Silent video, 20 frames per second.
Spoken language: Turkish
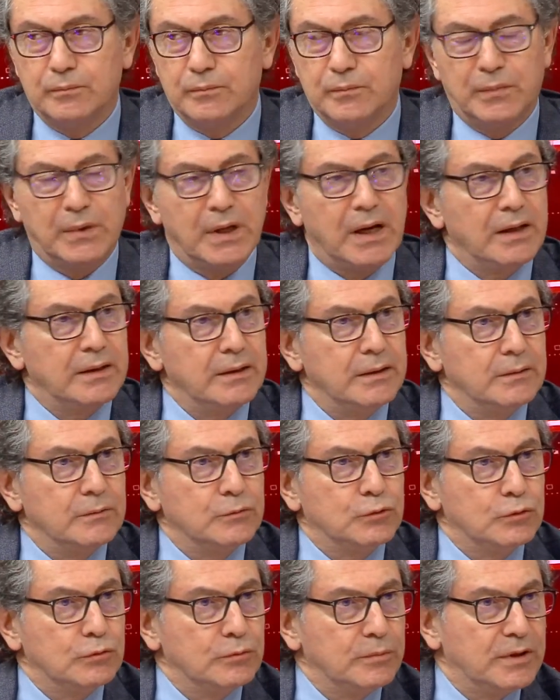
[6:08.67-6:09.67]
yani
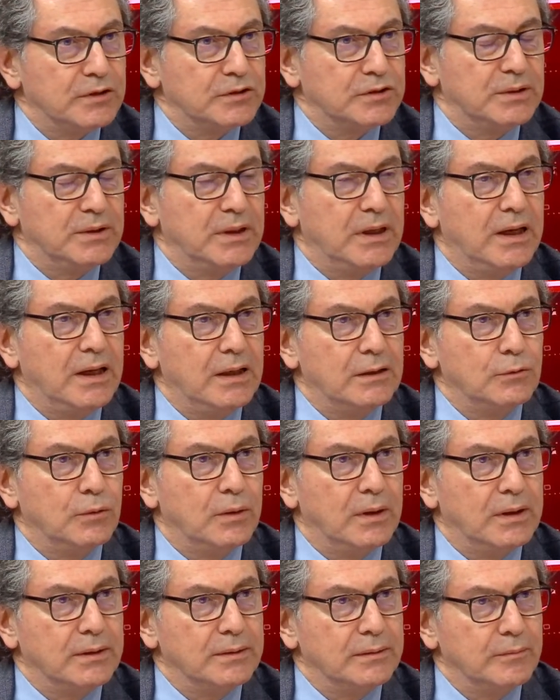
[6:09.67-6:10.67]
Cumhurbaşkanı
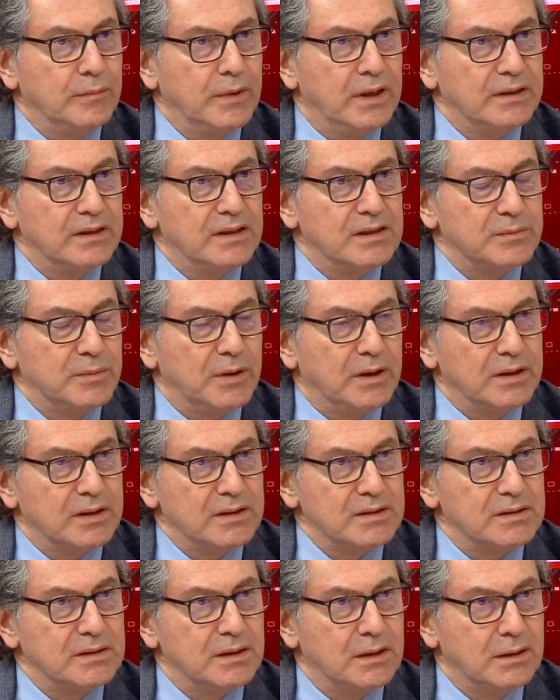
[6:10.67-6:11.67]
Erdoğan Merkez
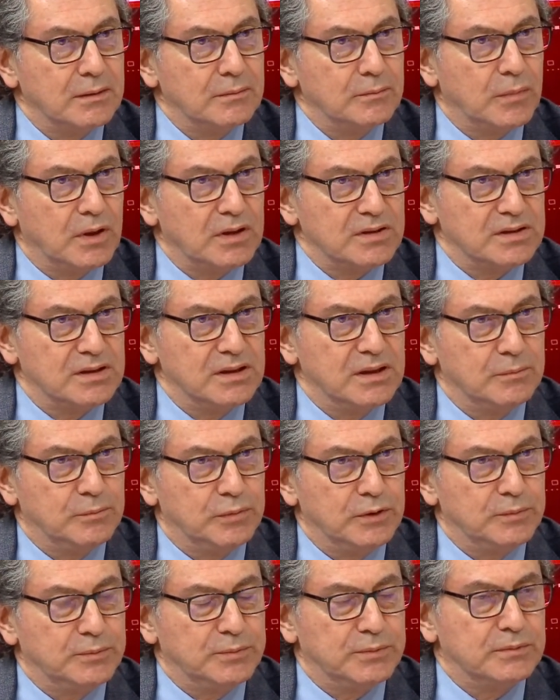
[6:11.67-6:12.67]
Bankası'na baskı
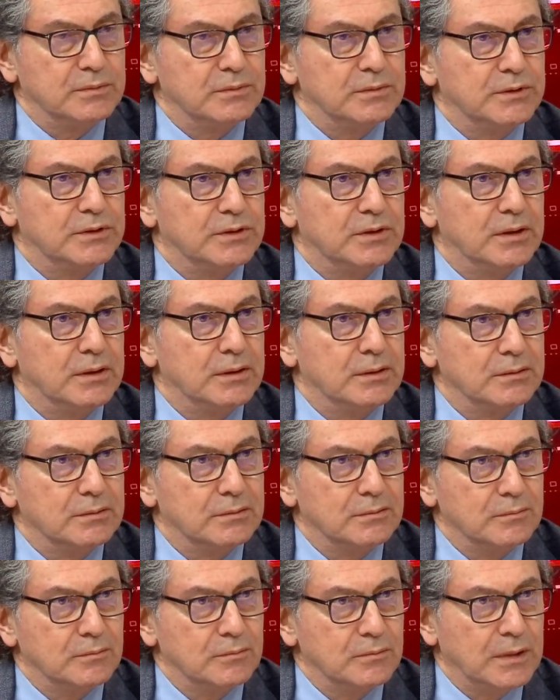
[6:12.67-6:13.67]
yapıp işte
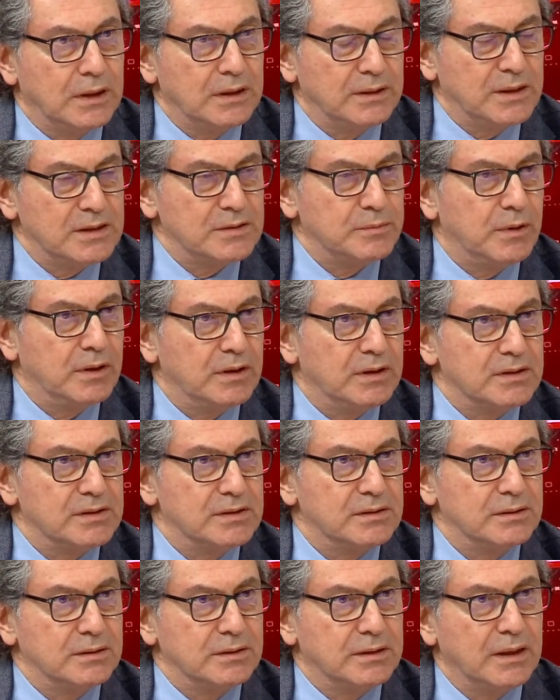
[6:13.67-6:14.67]
Merkez
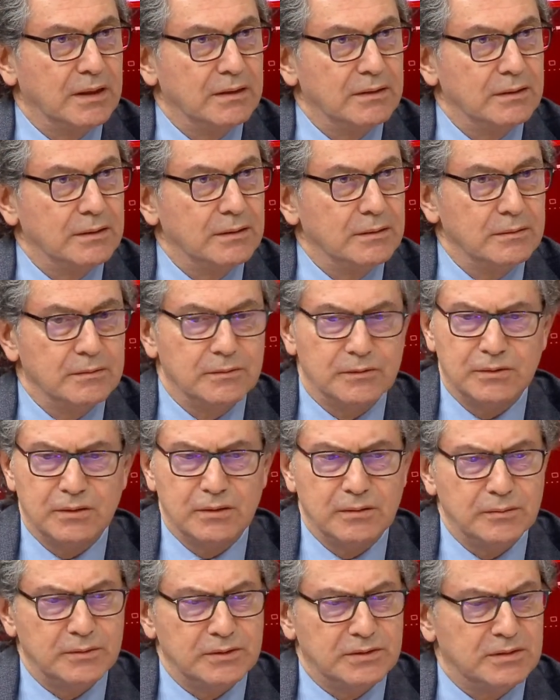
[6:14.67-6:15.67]
Bankası'nı kendi
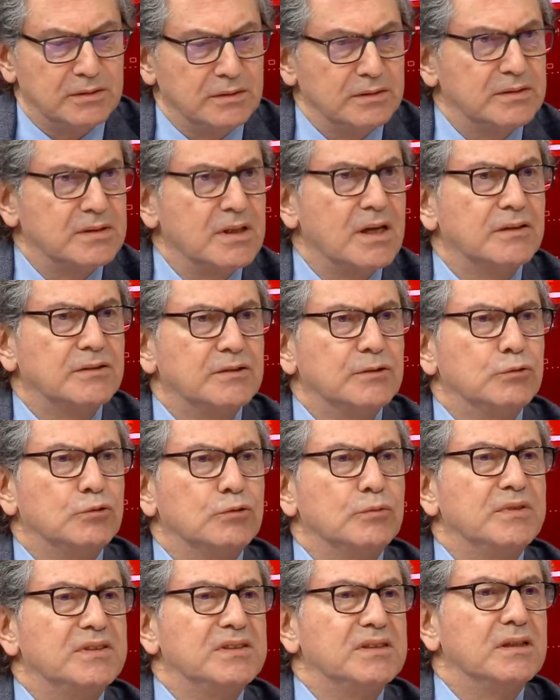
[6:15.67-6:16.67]
işte bir siyasi
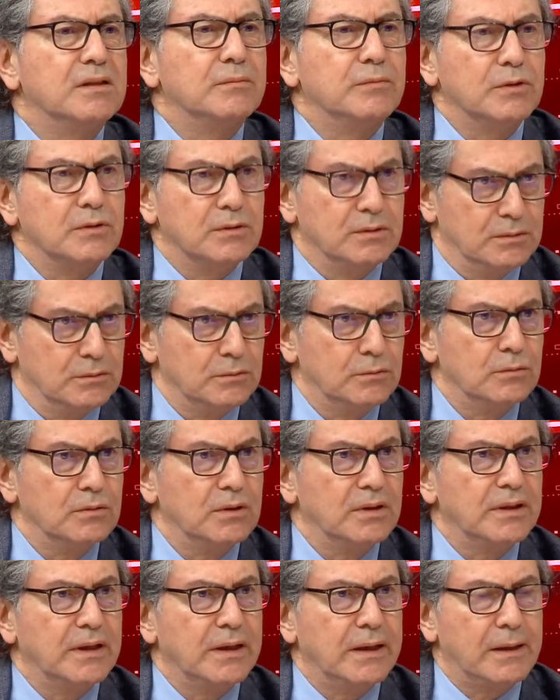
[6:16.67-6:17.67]
şubesi gibi
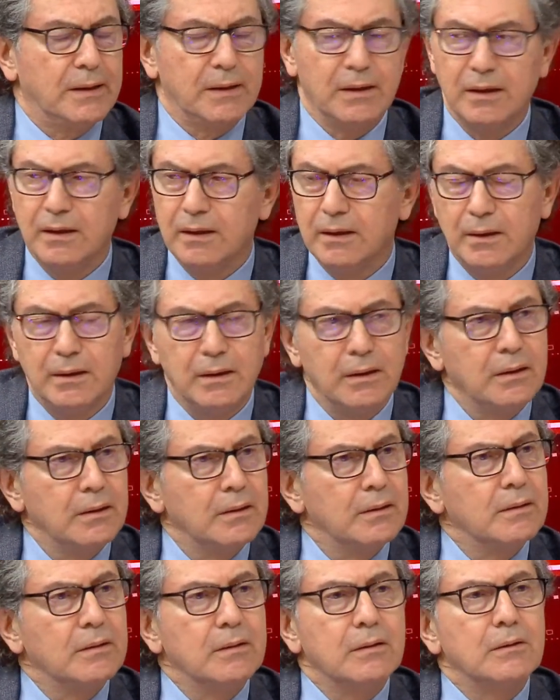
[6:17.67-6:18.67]
kullanarak
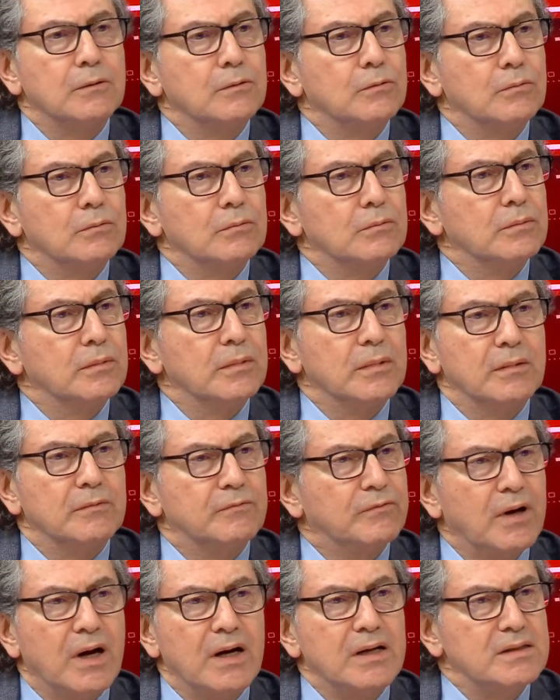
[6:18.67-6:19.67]
e,
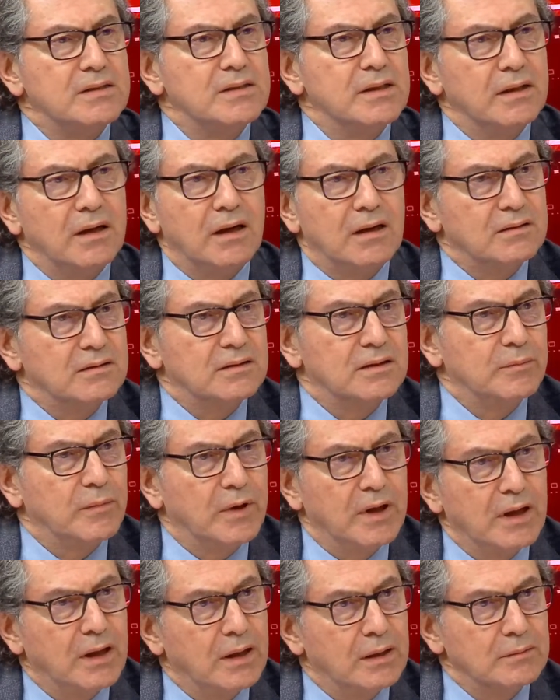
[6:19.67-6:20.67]
faizleri
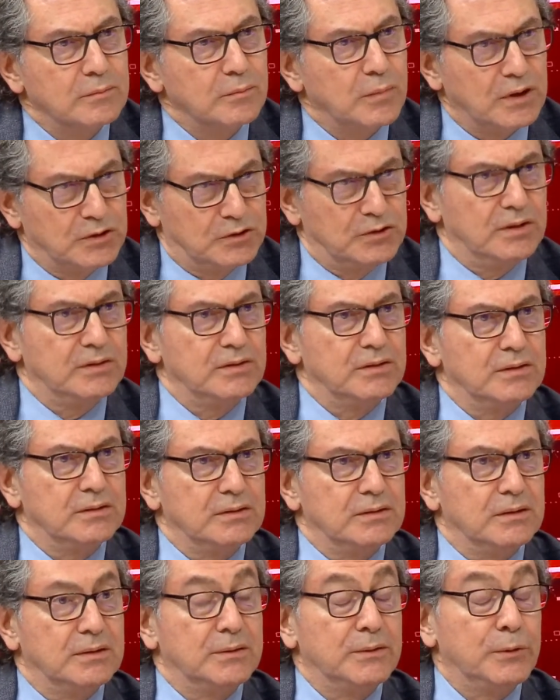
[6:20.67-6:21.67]
arttırmaya
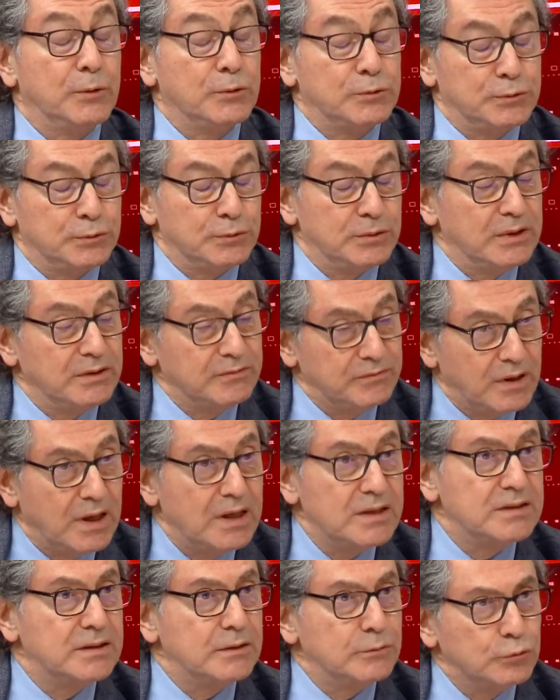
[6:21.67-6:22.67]
başladığın, e, özür dilerim
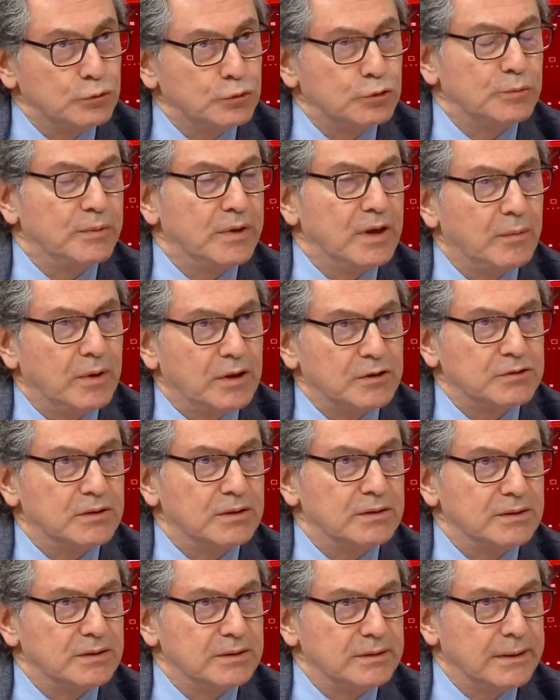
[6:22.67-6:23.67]
faizleri düşürmeye
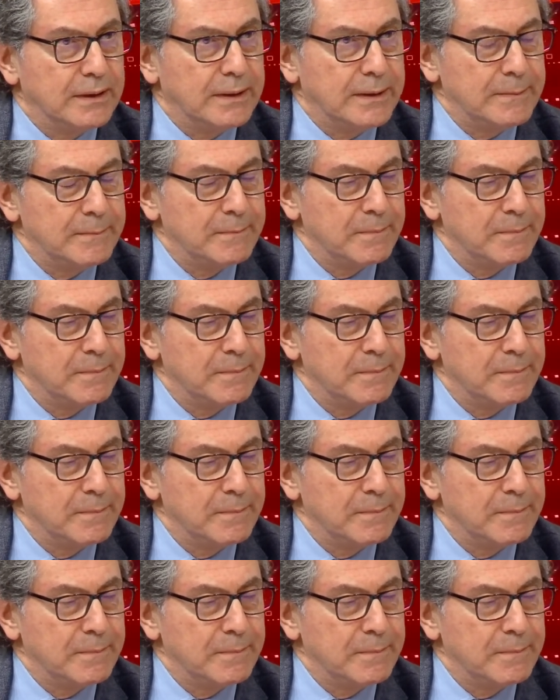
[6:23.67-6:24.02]
başladığında